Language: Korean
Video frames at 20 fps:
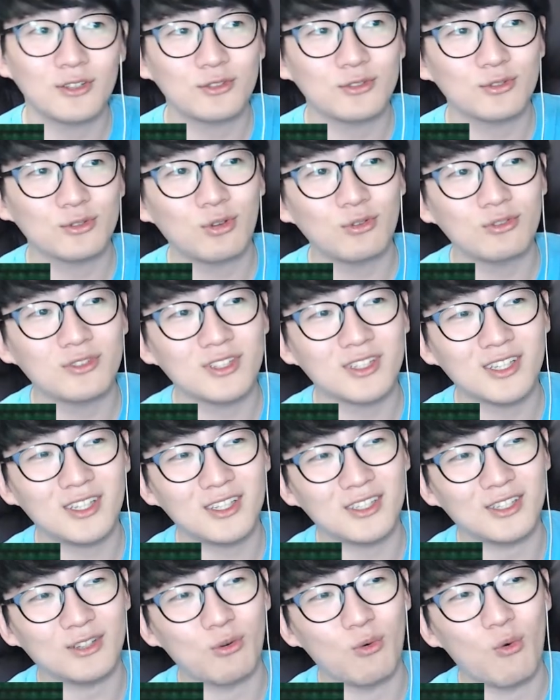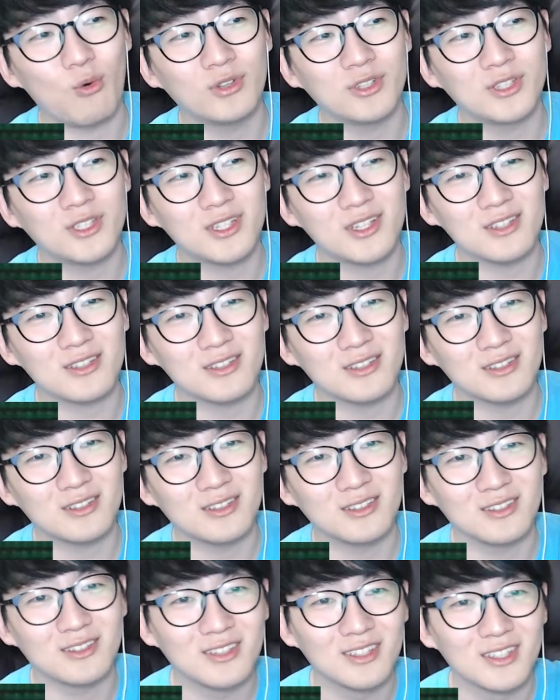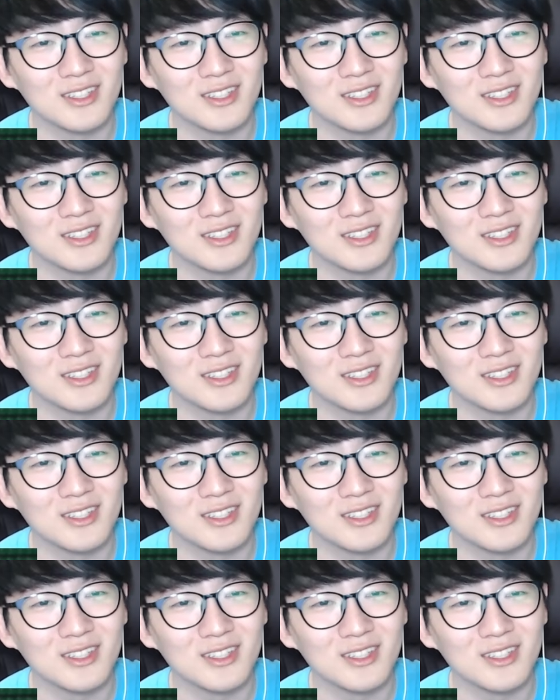솔직히 올 시즌